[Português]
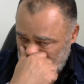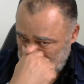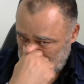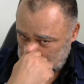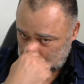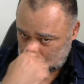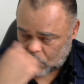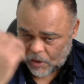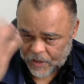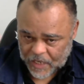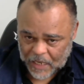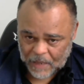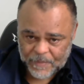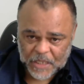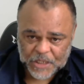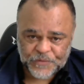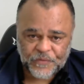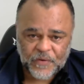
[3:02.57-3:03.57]

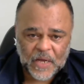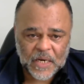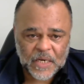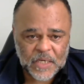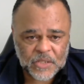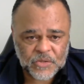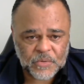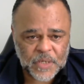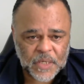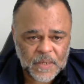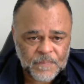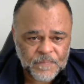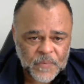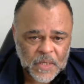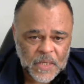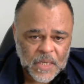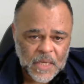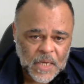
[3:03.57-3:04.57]
historicamente falando, né?
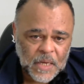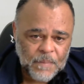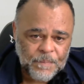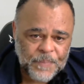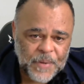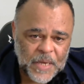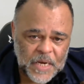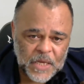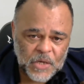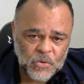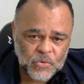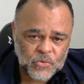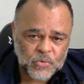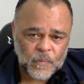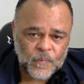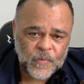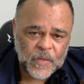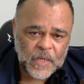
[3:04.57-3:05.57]

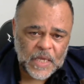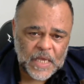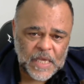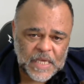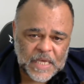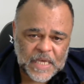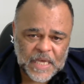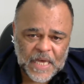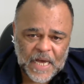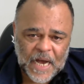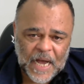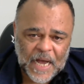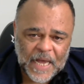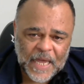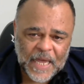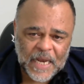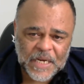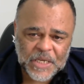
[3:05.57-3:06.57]
Período em que a
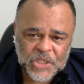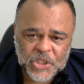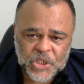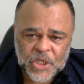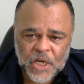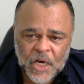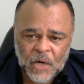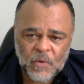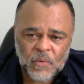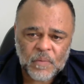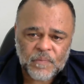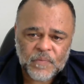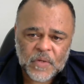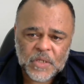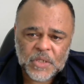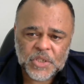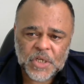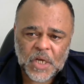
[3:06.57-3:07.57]
religião
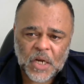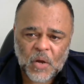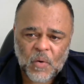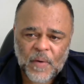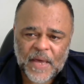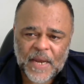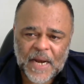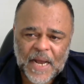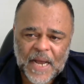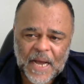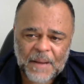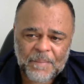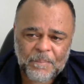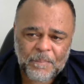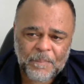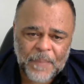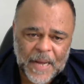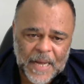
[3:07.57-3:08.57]
já não era
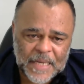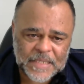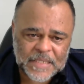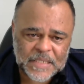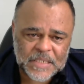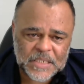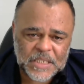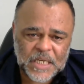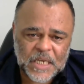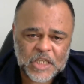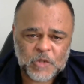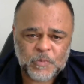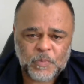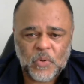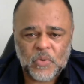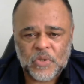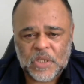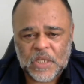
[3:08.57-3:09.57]
capaz de
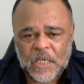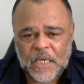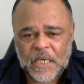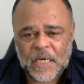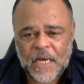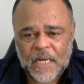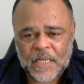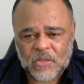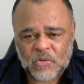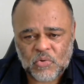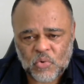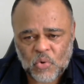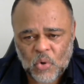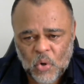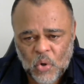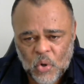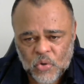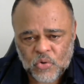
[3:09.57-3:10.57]
responder a
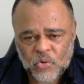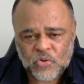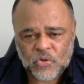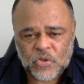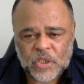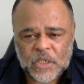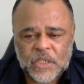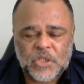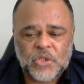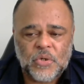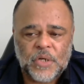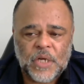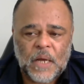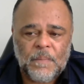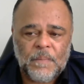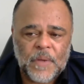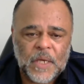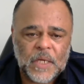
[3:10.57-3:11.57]
todos os
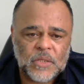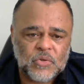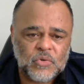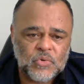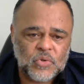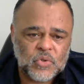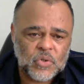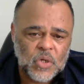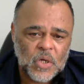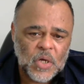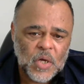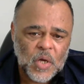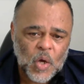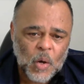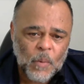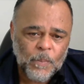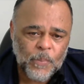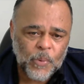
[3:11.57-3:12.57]
questionamentos
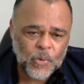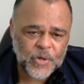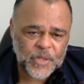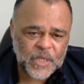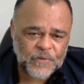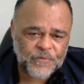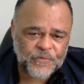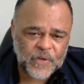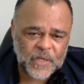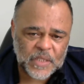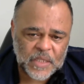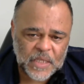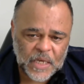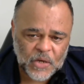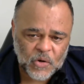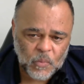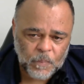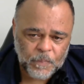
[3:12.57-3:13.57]
por
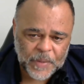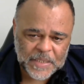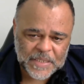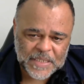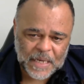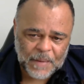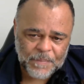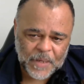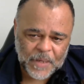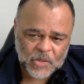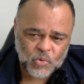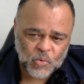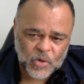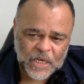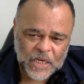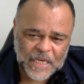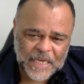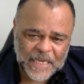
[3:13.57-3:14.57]
defender um
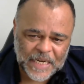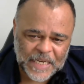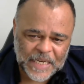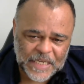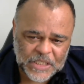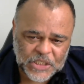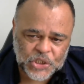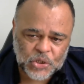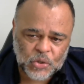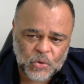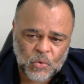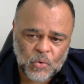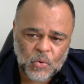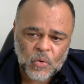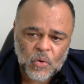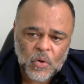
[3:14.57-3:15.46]
pensamento crítico